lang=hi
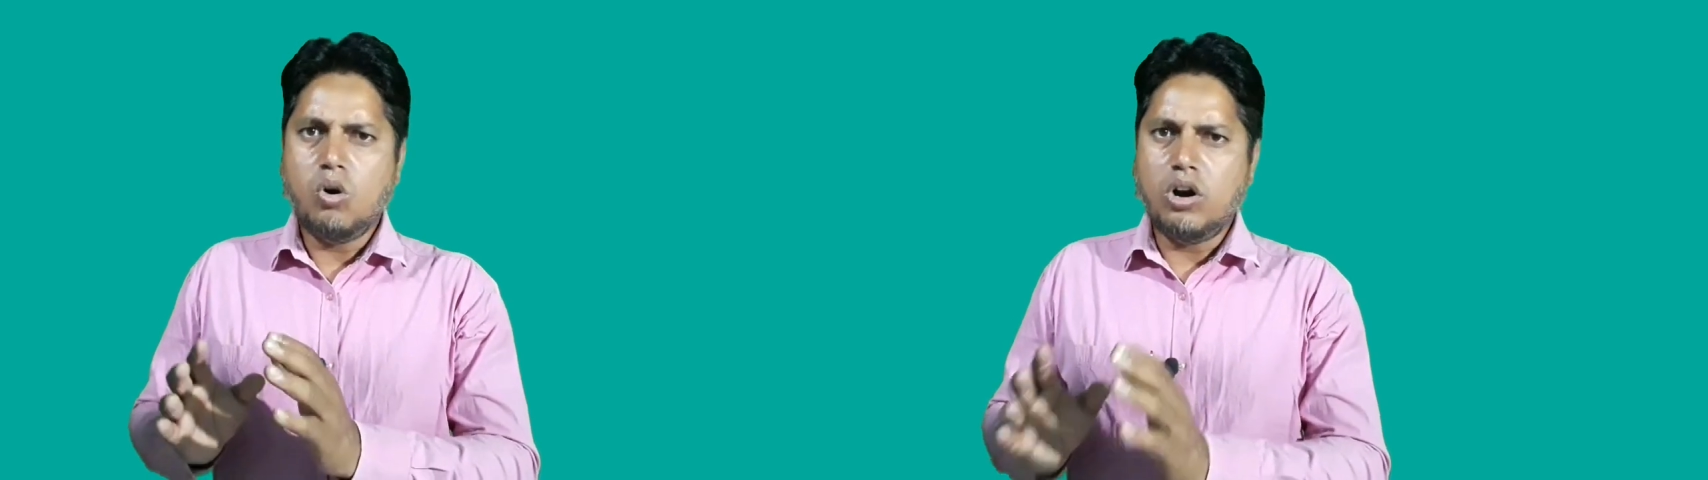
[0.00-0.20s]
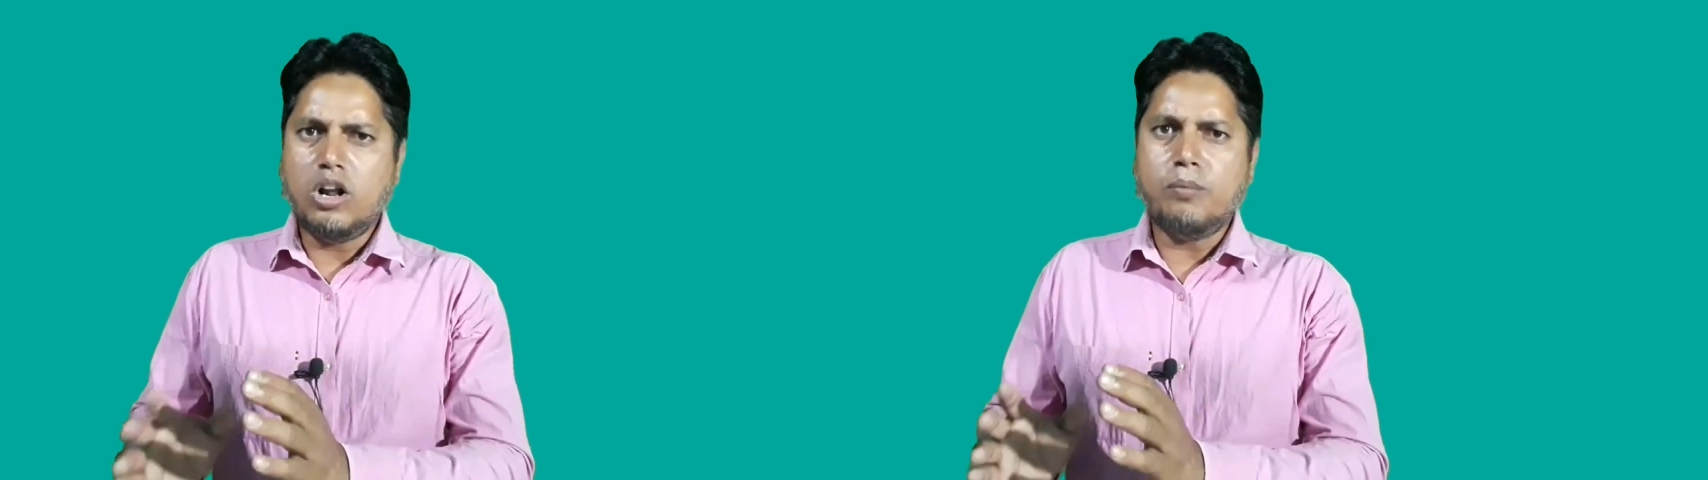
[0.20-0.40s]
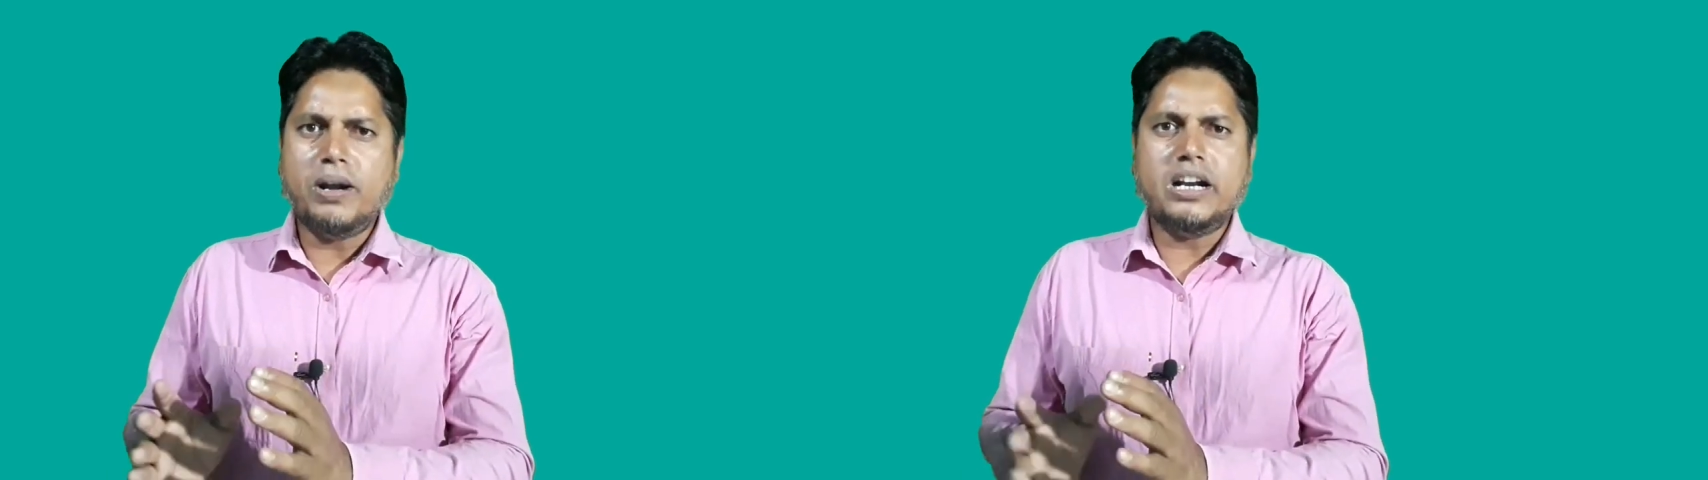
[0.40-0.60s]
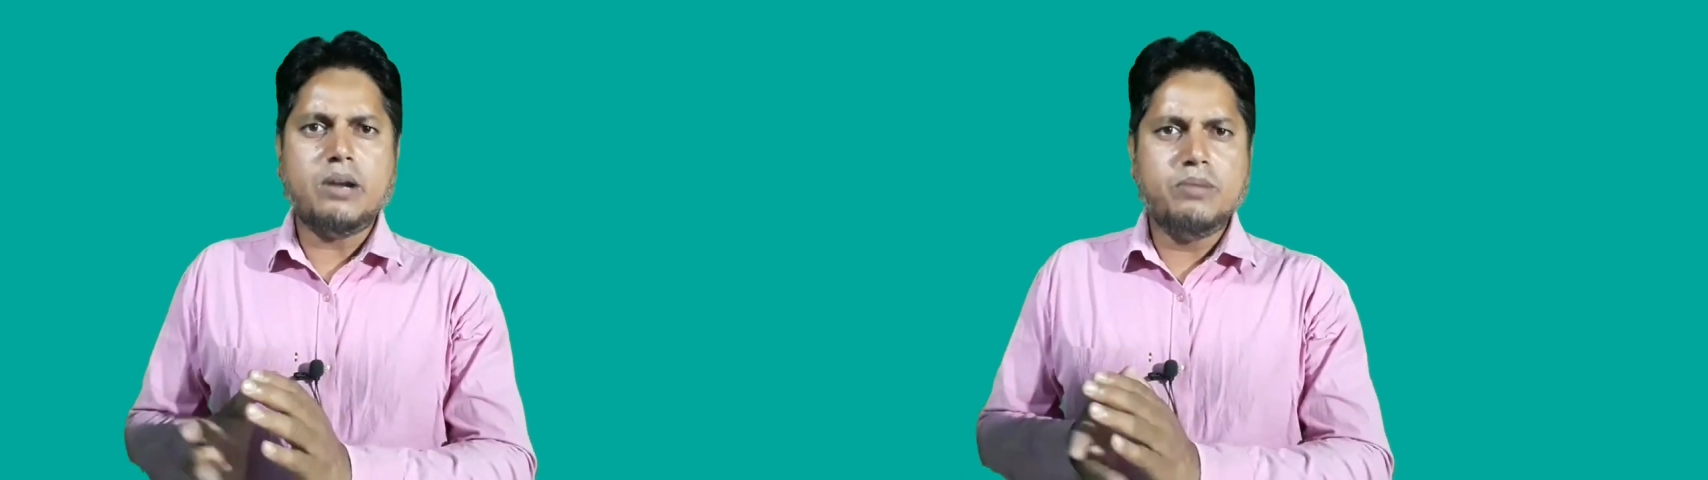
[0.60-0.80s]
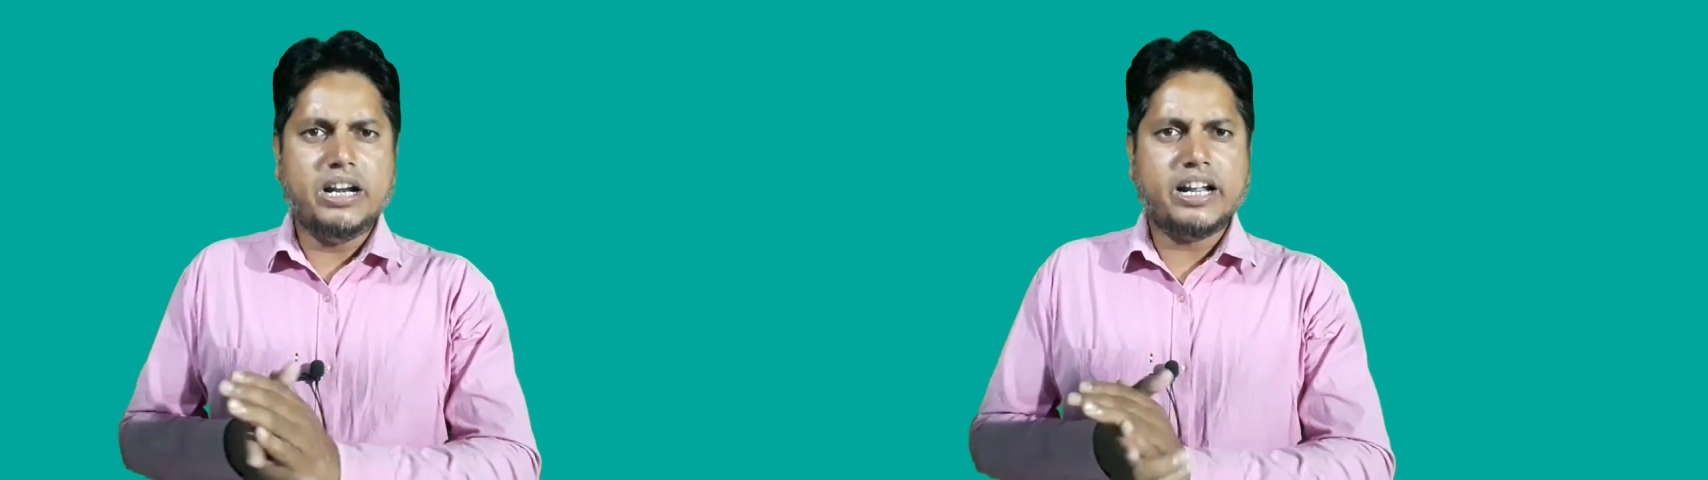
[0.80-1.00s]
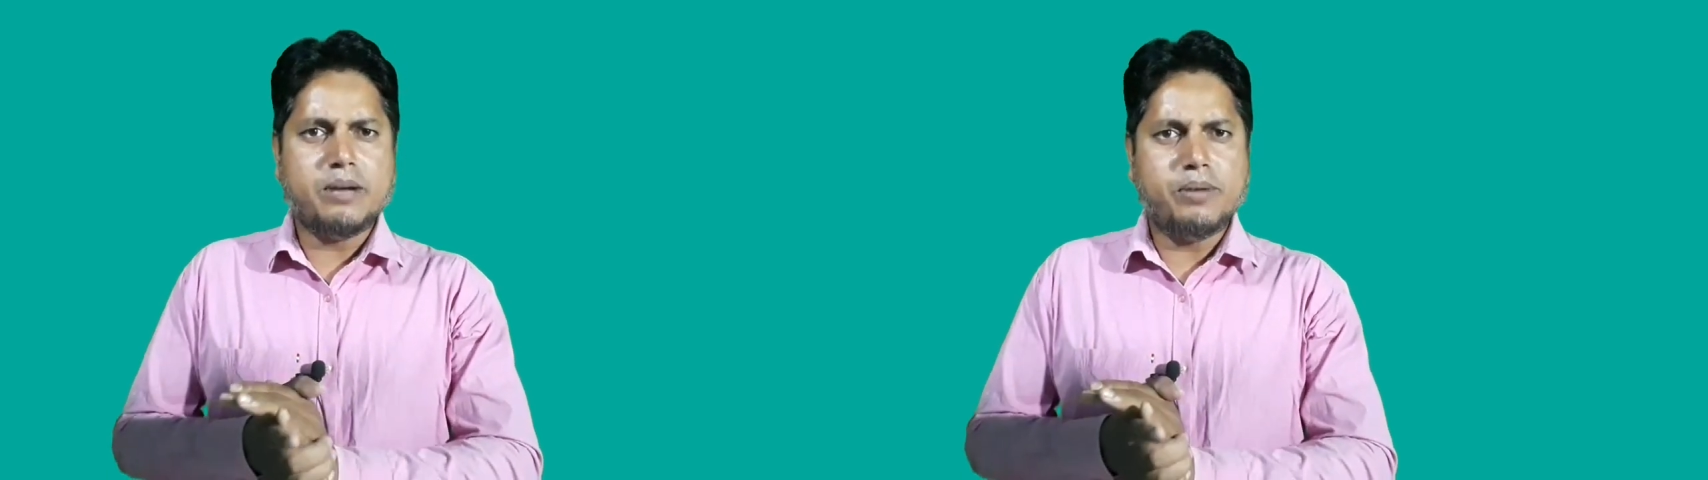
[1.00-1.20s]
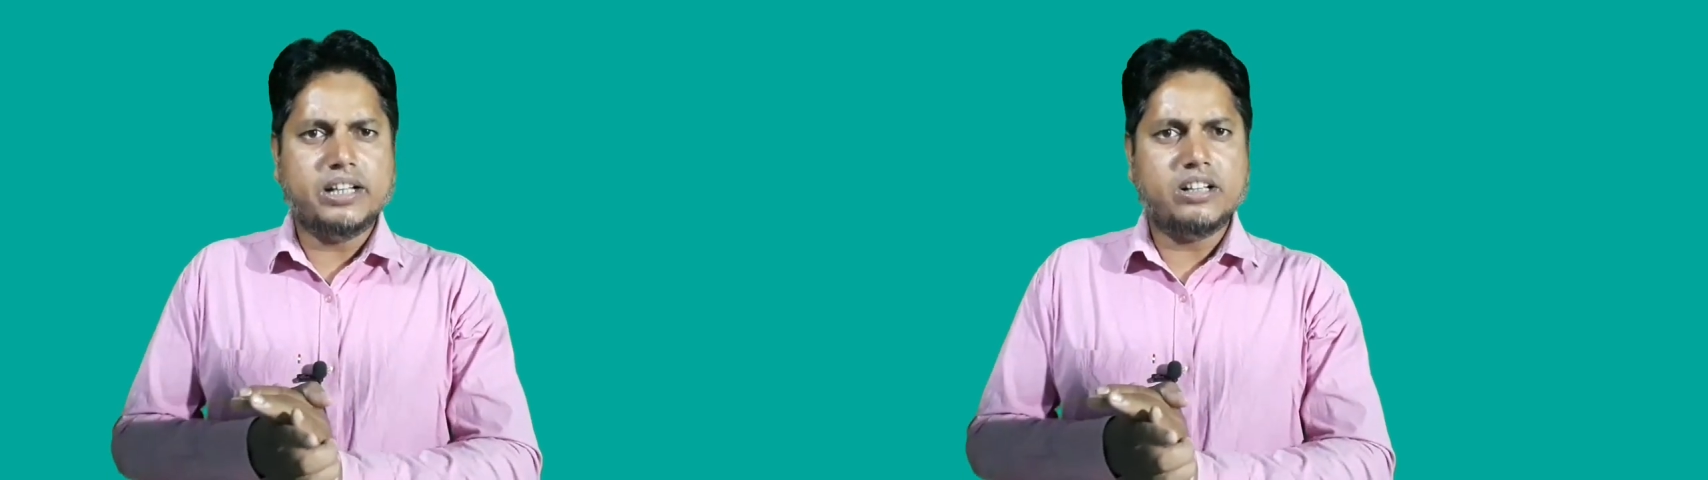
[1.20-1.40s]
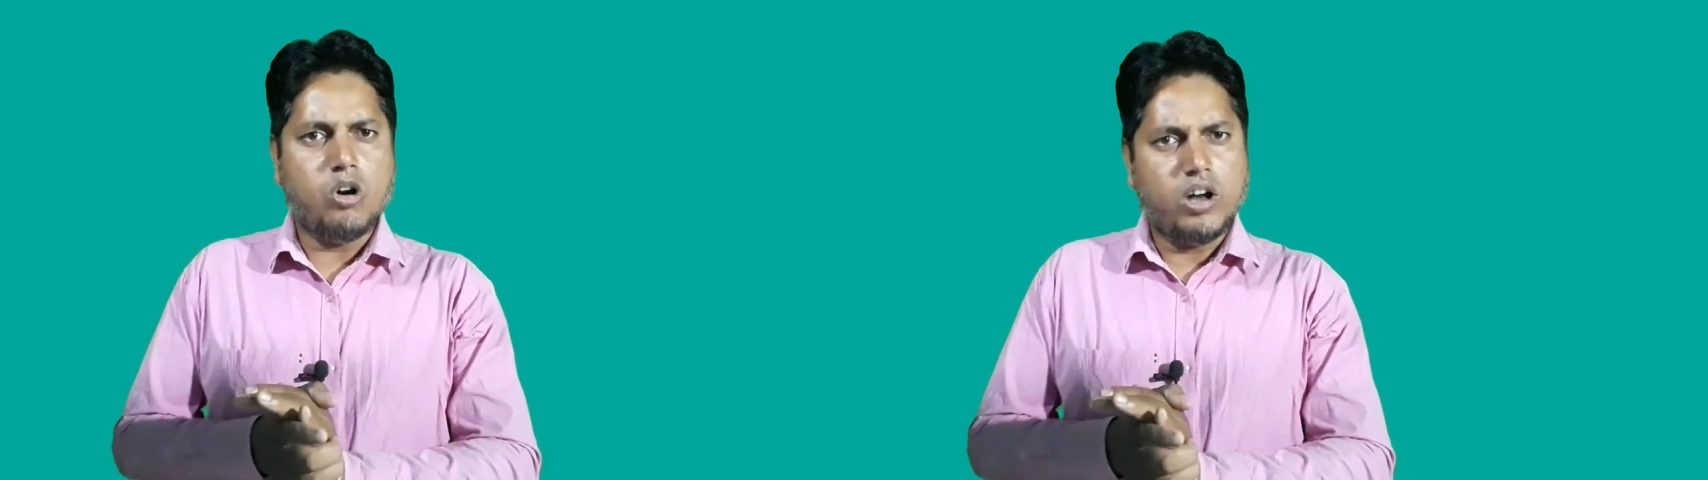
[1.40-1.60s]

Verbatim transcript: और ऑपरेटर मिलने के बाद